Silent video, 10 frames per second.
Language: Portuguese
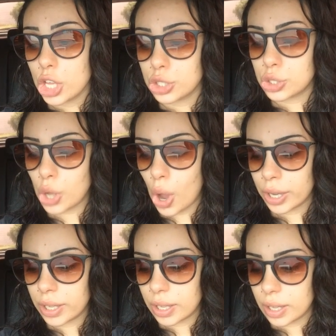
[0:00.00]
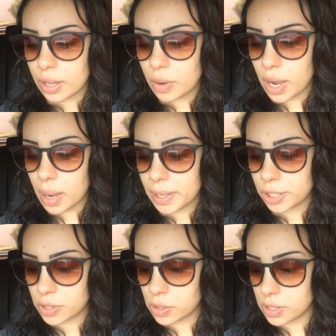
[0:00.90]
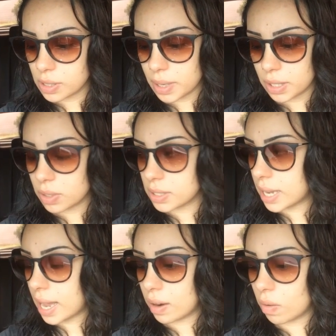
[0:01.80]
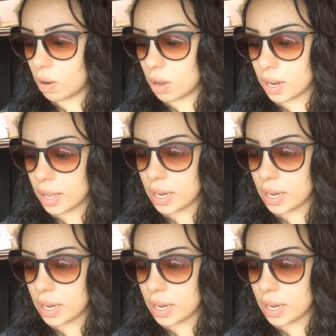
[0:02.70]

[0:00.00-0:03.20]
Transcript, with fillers: Só que eu acabei de fazer um orçamento com esse cara agora,